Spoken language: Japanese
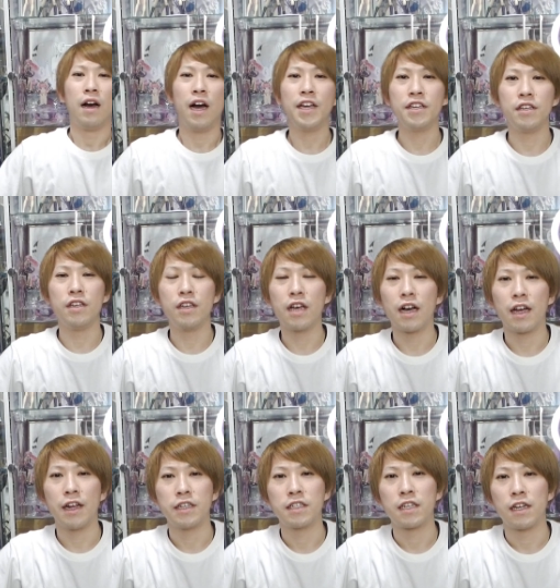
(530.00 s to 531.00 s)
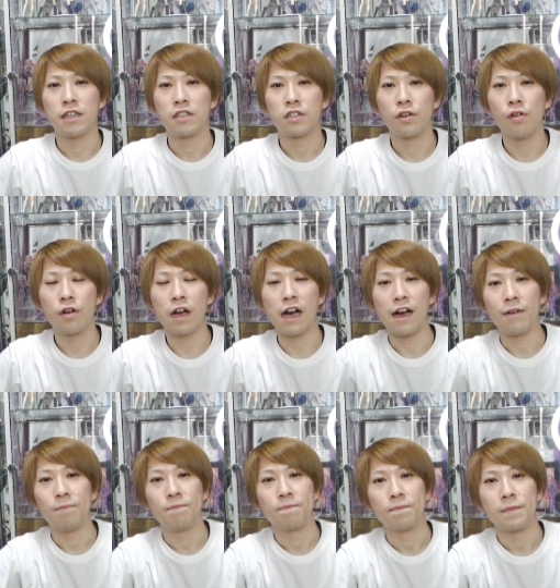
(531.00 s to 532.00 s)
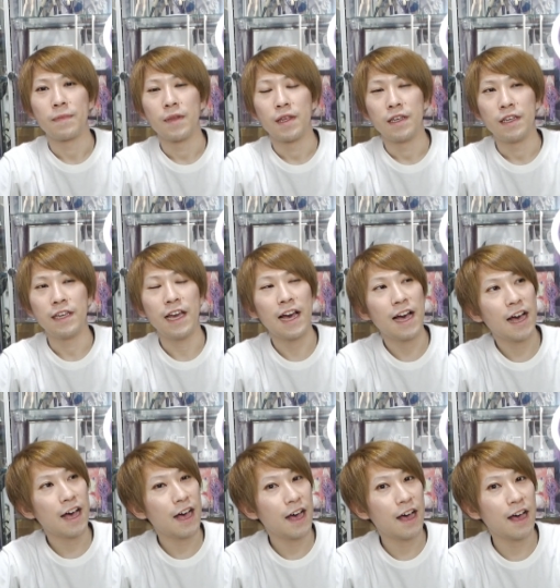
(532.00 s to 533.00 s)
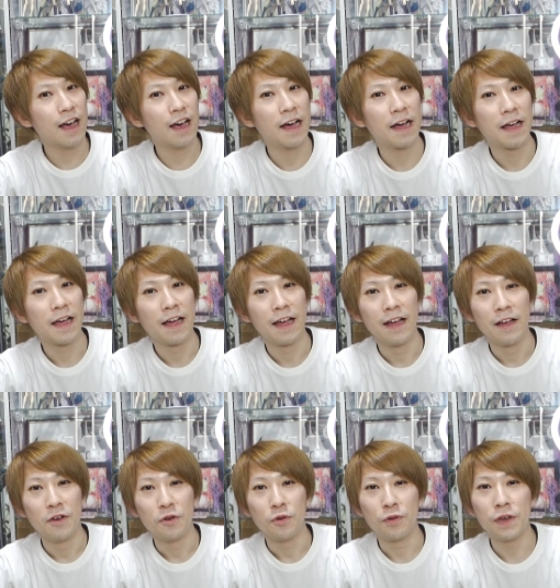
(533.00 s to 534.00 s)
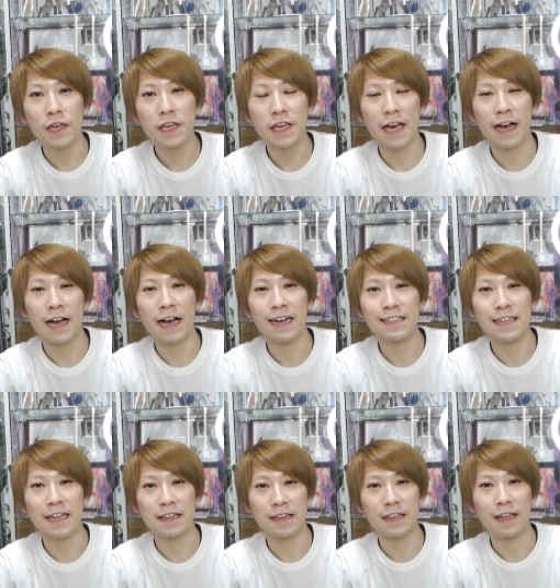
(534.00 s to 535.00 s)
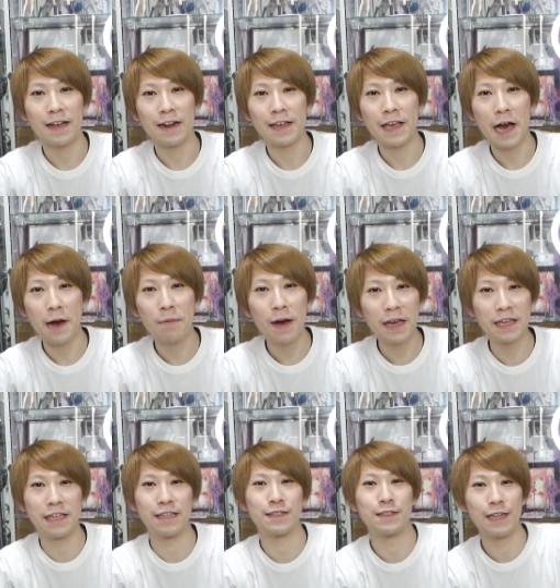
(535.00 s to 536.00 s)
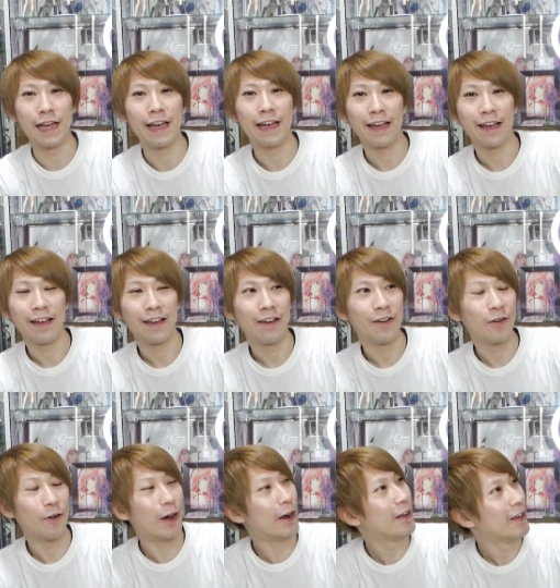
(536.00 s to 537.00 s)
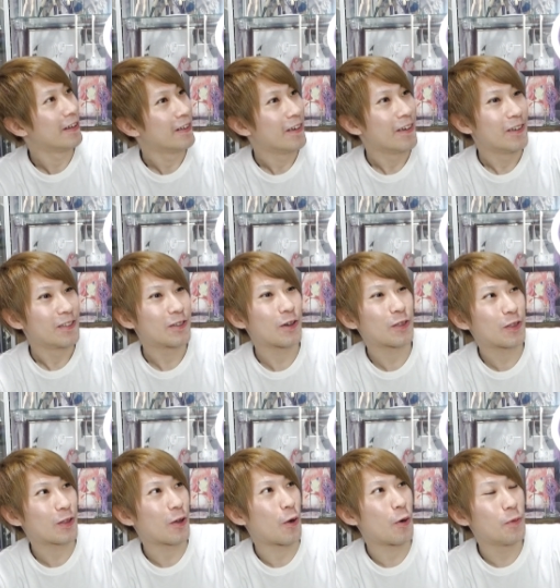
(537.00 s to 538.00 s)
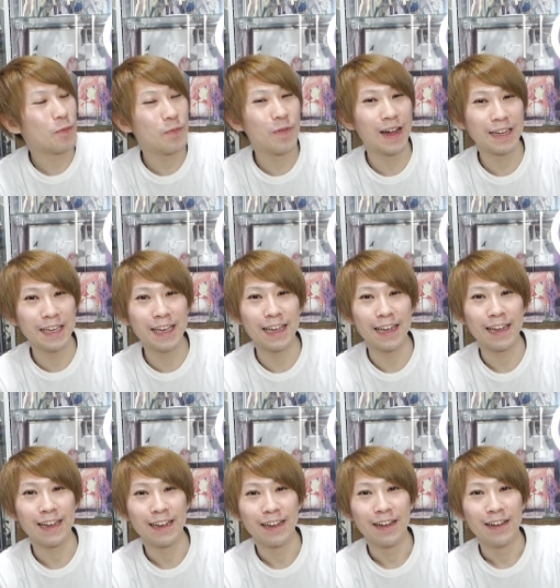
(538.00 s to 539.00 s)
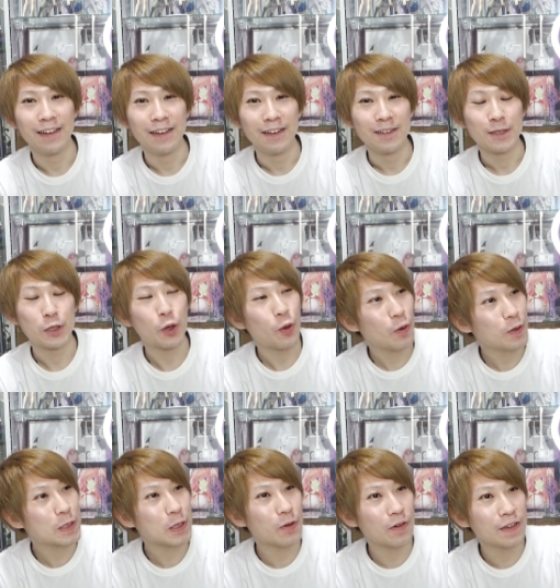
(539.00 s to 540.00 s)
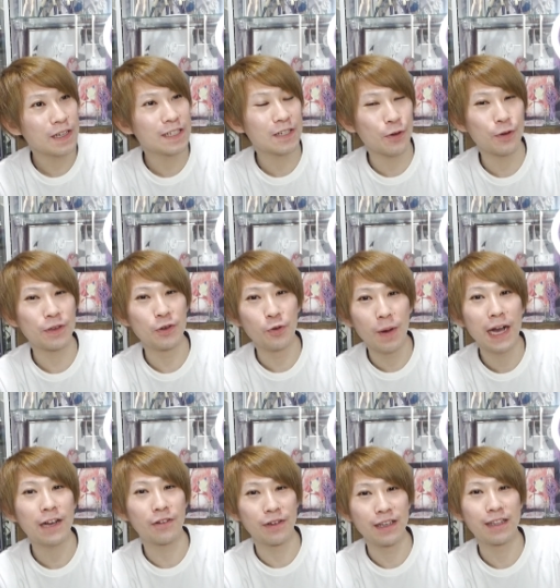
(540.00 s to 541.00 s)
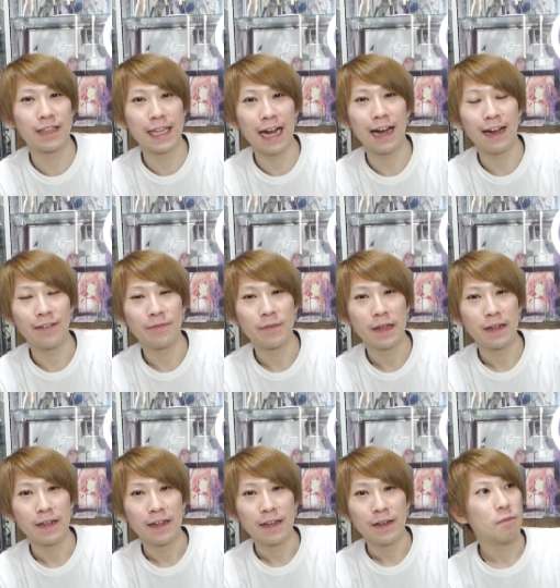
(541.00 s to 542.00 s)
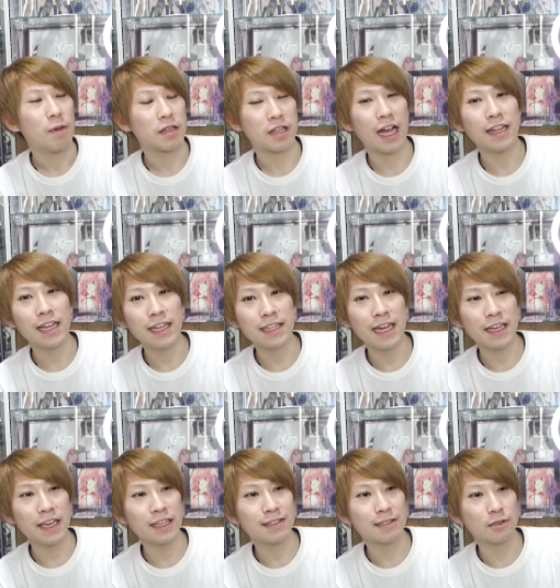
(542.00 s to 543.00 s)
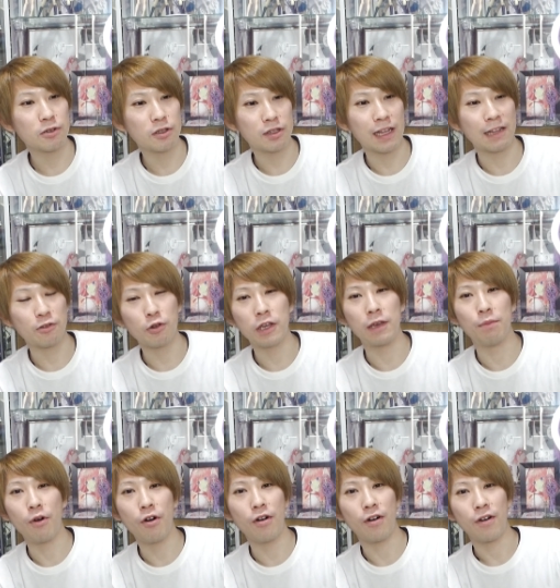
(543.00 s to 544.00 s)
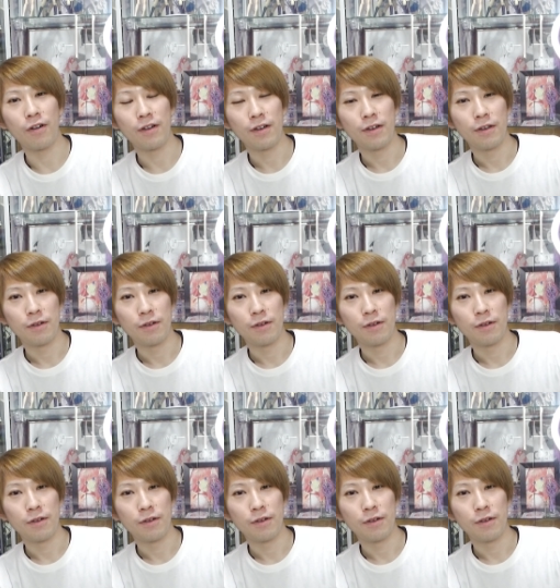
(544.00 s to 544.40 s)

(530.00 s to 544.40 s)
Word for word: はいいかがでしたでしょうかいやーフィギュア飾ったらやばいですねおいちょっとほんまに想像以上にうまくいったまあ棚だけ作った時も